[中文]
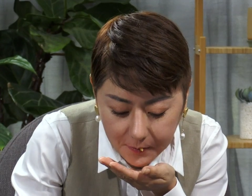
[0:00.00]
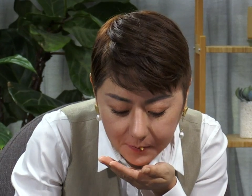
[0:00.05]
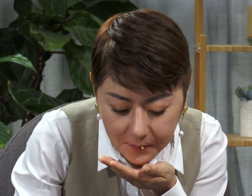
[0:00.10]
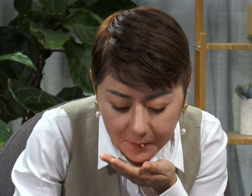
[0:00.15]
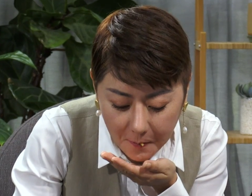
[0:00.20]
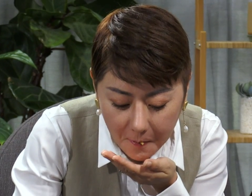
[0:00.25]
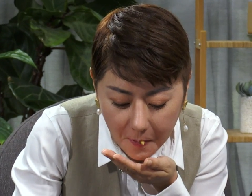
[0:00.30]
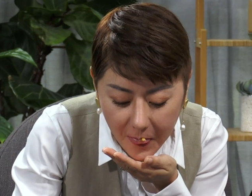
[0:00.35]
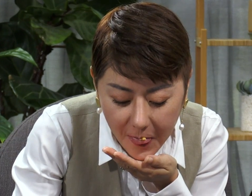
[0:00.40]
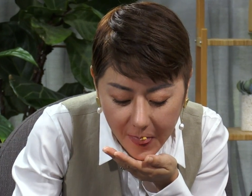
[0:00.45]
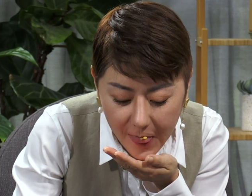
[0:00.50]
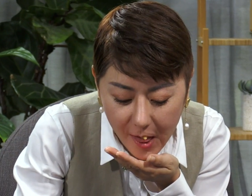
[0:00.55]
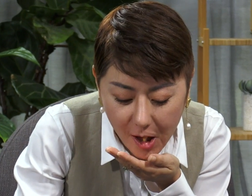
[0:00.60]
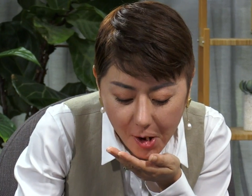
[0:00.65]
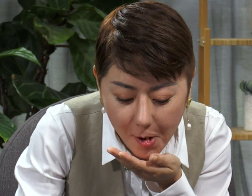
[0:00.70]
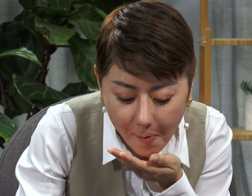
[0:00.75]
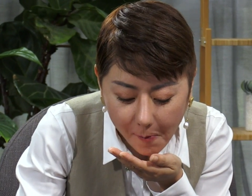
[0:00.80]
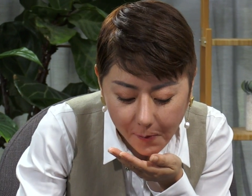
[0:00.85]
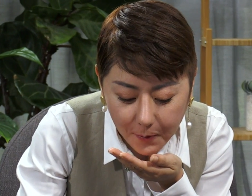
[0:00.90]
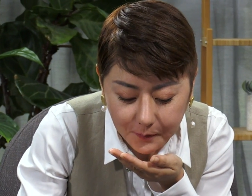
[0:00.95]
嗯，
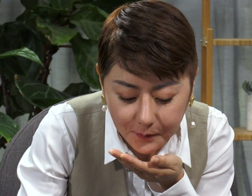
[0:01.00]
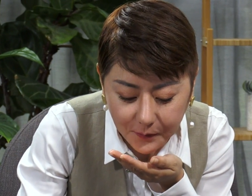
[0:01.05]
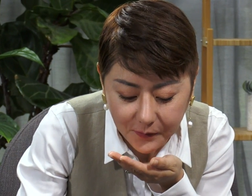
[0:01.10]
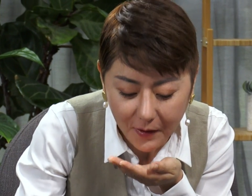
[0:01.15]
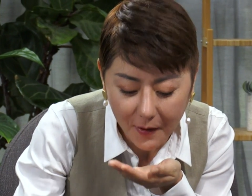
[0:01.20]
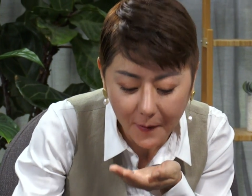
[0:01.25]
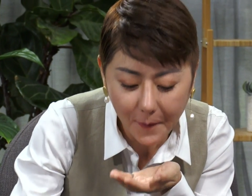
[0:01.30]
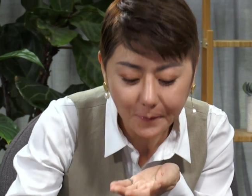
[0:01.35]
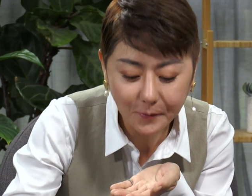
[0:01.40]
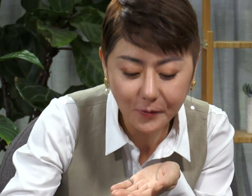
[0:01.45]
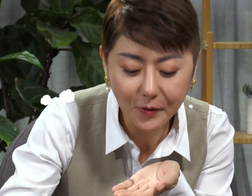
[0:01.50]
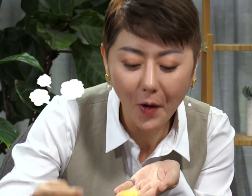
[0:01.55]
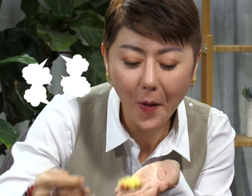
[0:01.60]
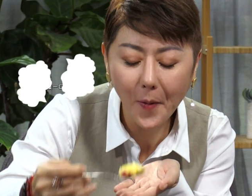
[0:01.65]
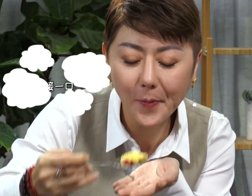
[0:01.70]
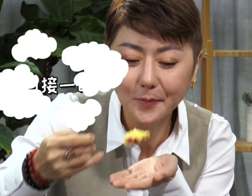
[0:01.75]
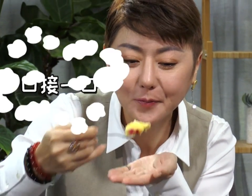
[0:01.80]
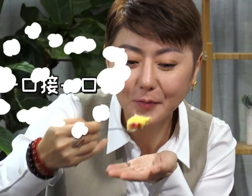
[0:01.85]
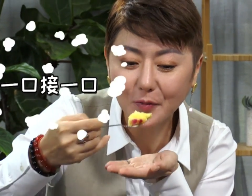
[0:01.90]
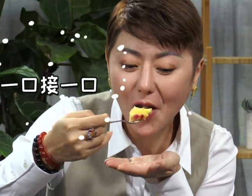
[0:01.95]
你甜，看，